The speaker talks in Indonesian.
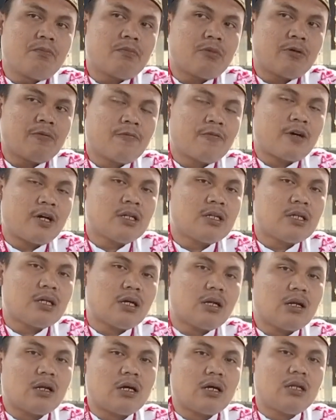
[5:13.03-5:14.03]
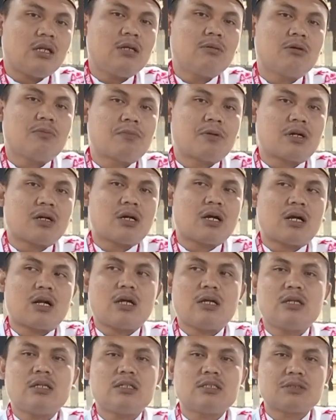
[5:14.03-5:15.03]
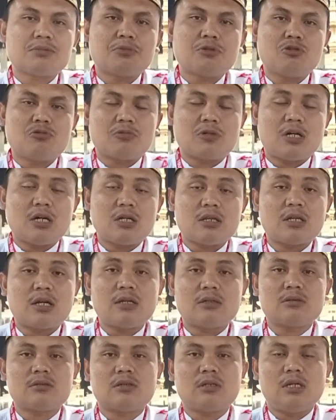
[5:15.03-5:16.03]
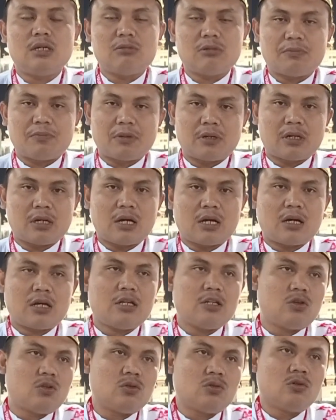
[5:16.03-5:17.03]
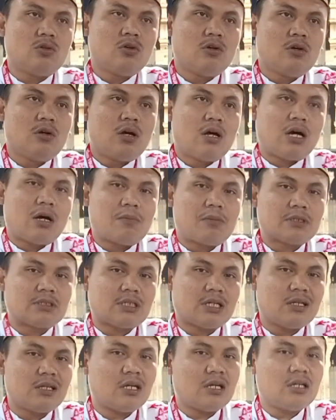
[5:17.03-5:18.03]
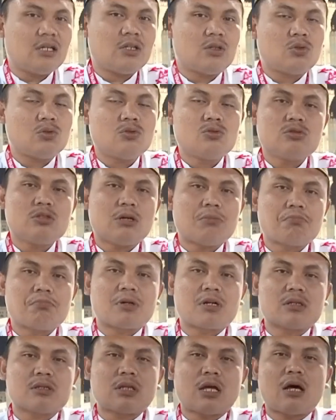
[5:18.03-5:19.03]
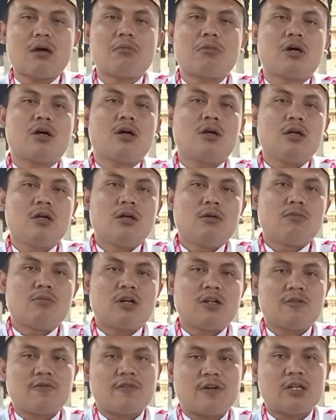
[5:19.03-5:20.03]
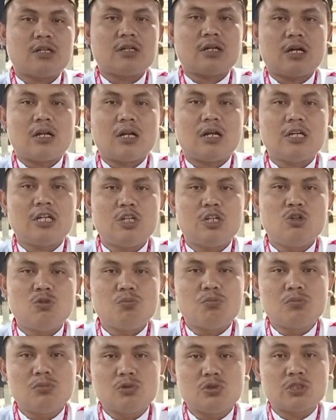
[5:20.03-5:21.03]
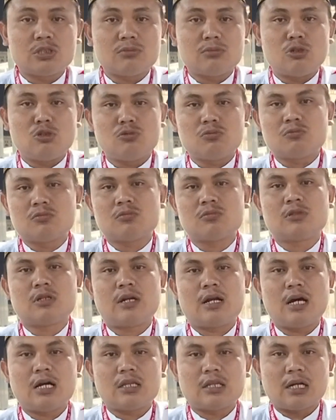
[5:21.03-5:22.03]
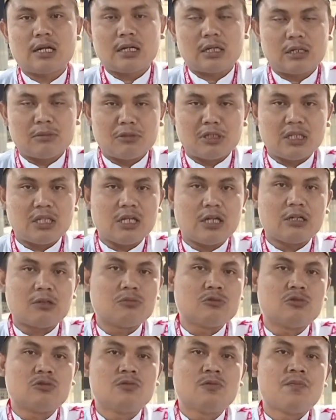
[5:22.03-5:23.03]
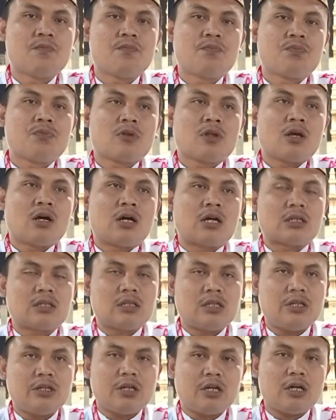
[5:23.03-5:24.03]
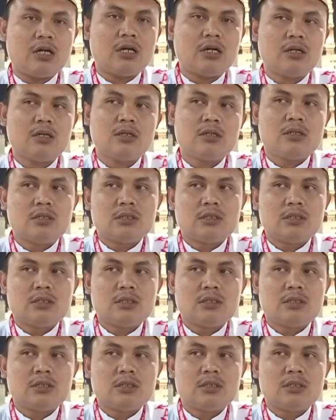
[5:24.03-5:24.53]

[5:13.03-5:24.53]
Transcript: manfaatkanlah lima perkara ini sebelum datang lima perkara itu. Apa saja itu? Yang pertama, manfaatkanlah hidupmu sebelum datang kematianmu. Artinya